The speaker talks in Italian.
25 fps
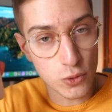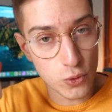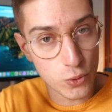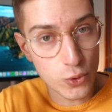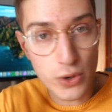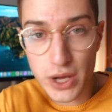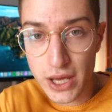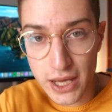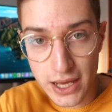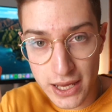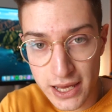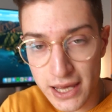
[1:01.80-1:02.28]

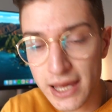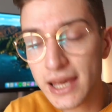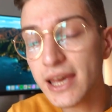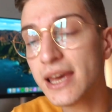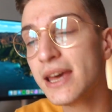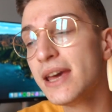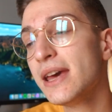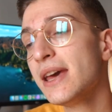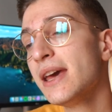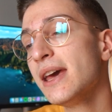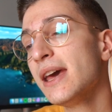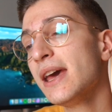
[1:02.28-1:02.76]
qui,
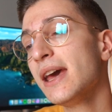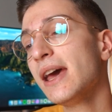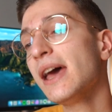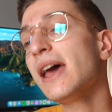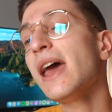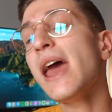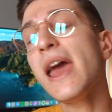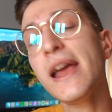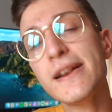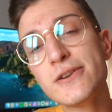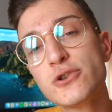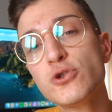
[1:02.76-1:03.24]

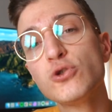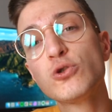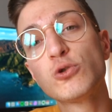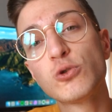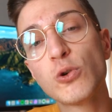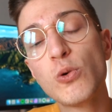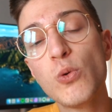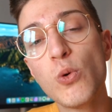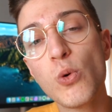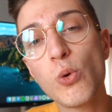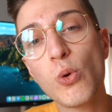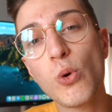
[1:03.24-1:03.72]
è giusto
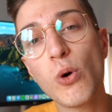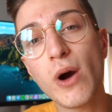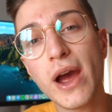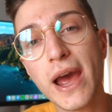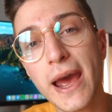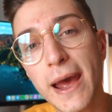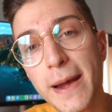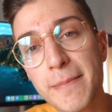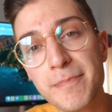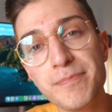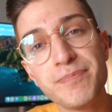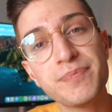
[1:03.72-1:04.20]

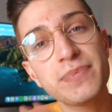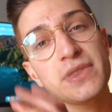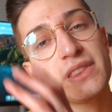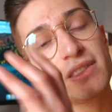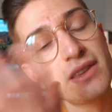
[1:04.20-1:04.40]
comunque